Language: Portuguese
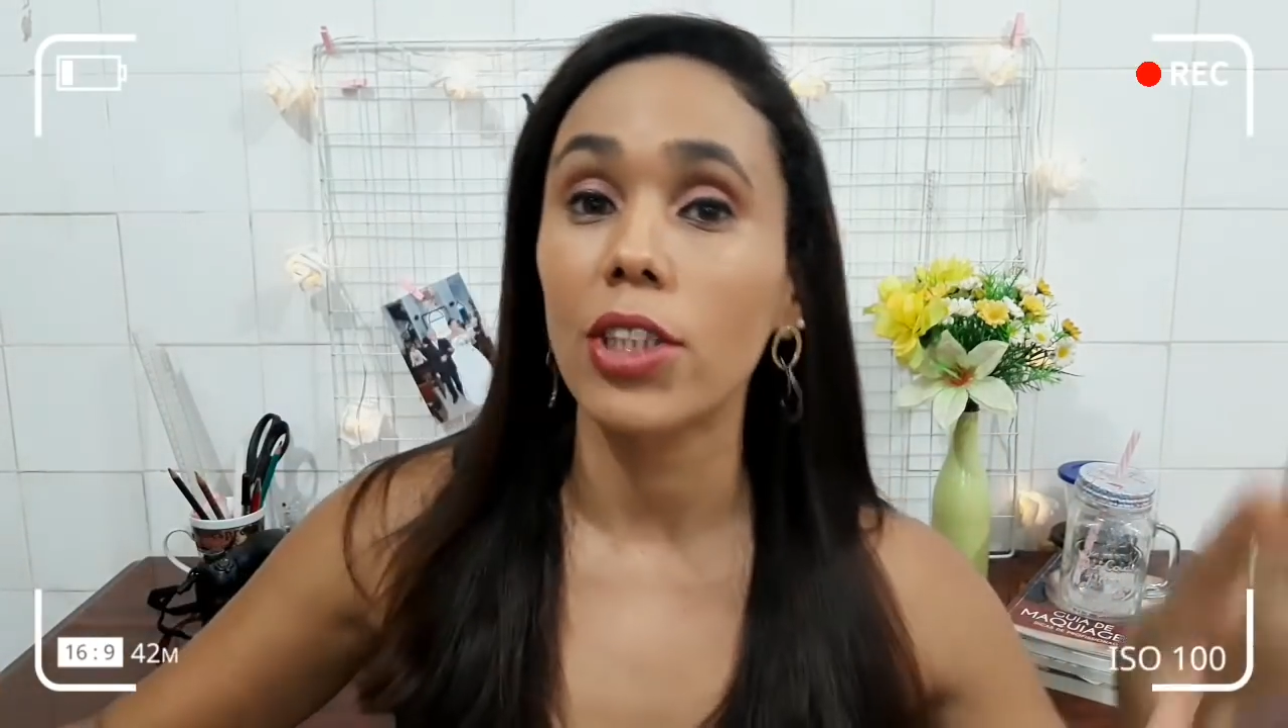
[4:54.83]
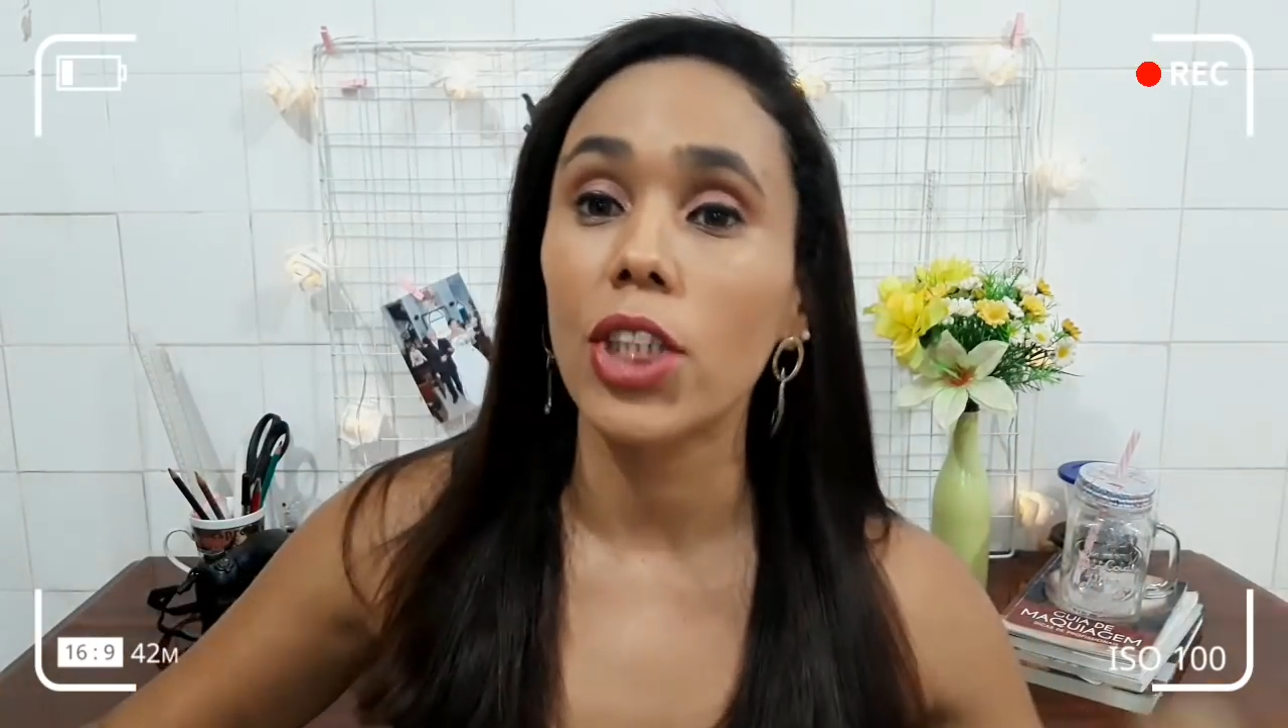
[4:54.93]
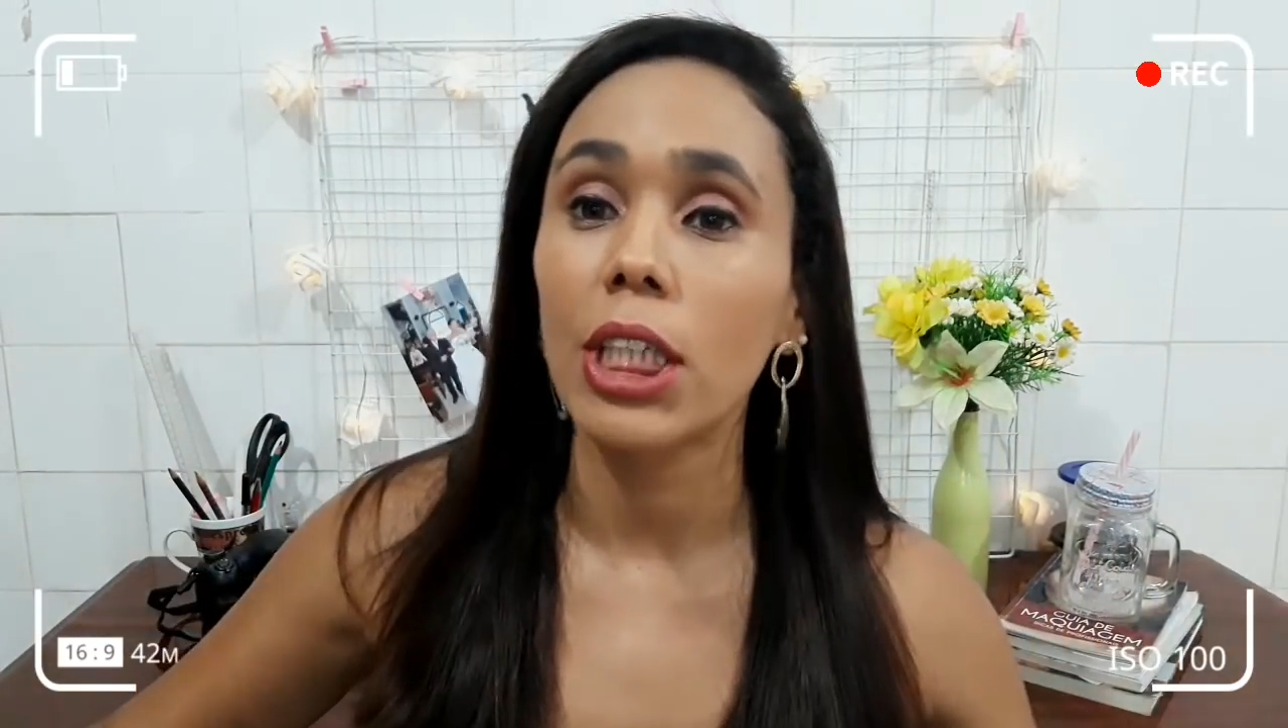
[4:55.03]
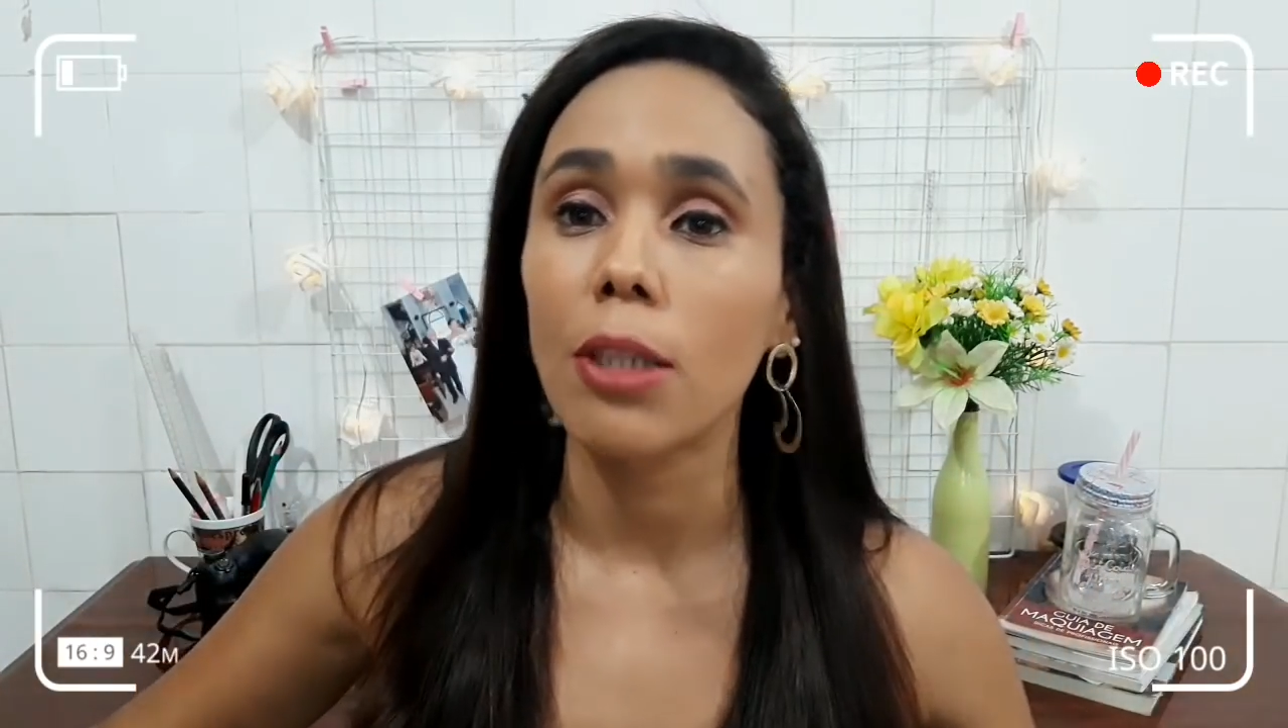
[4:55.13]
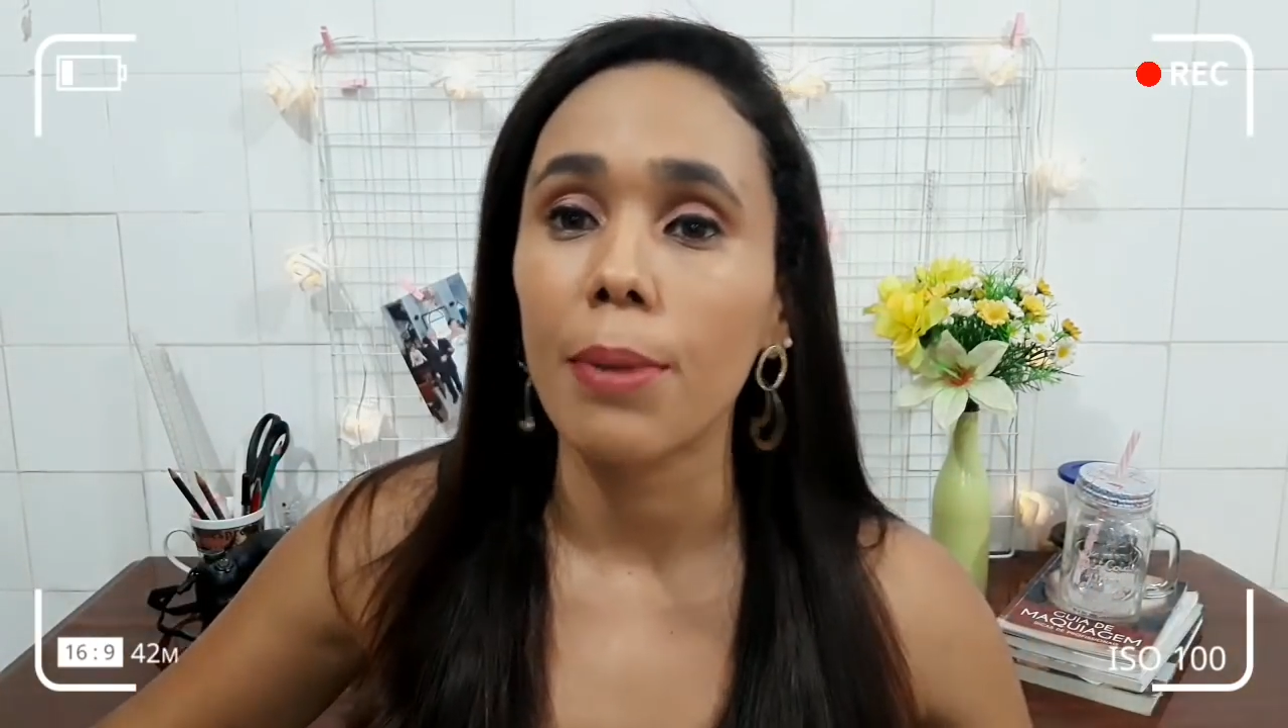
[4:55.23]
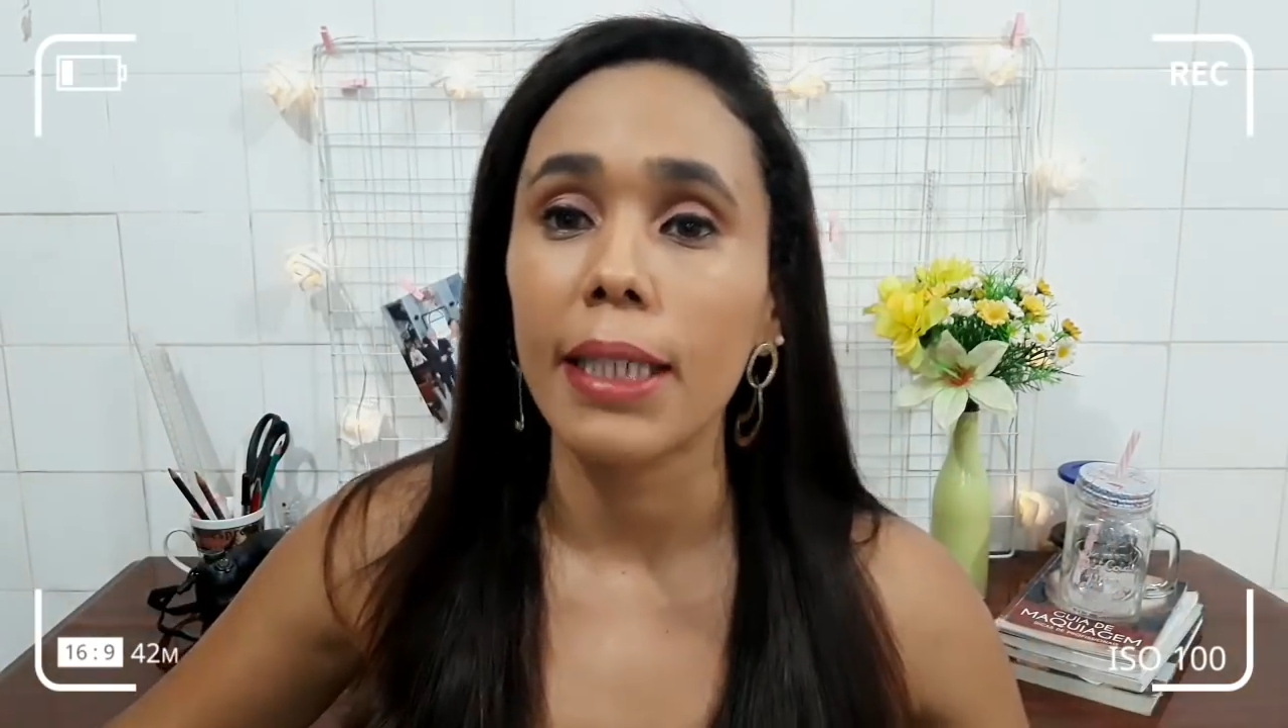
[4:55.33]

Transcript: não adianta